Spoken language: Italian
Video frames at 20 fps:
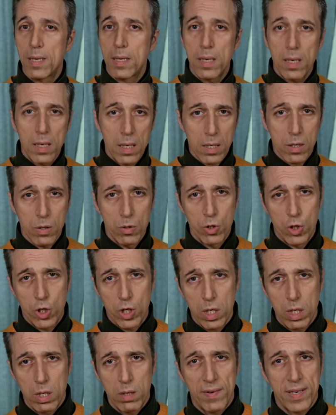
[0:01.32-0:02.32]
Il
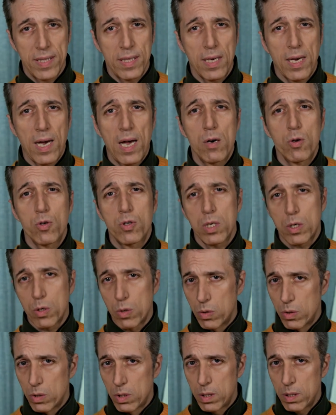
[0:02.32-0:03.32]
Concilio Vaticano
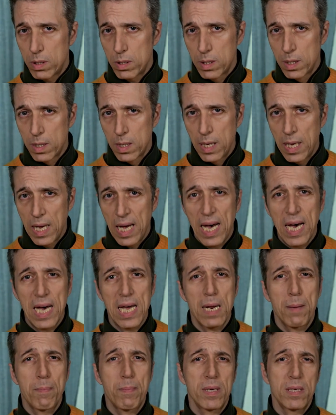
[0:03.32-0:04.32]
II ha
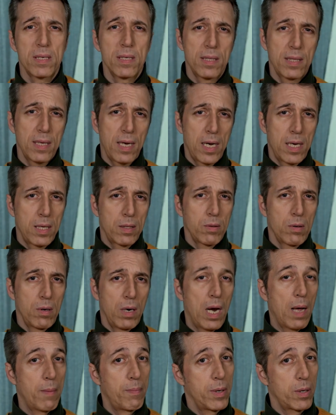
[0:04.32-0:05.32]
rappresentato
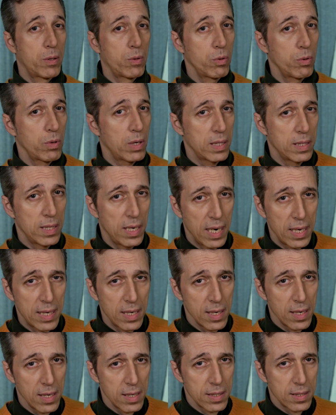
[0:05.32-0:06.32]
l'apertura della
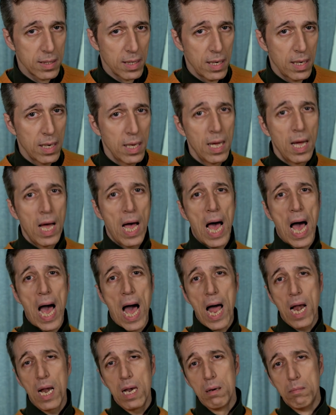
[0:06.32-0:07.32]
Chiesa
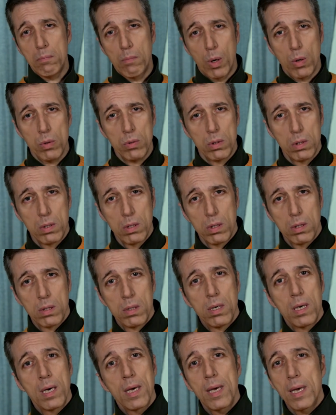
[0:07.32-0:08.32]
al
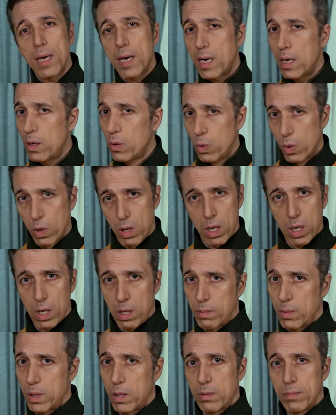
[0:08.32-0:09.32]
mondo e
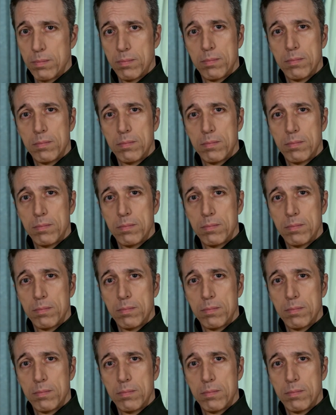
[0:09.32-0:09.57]
all'uomo.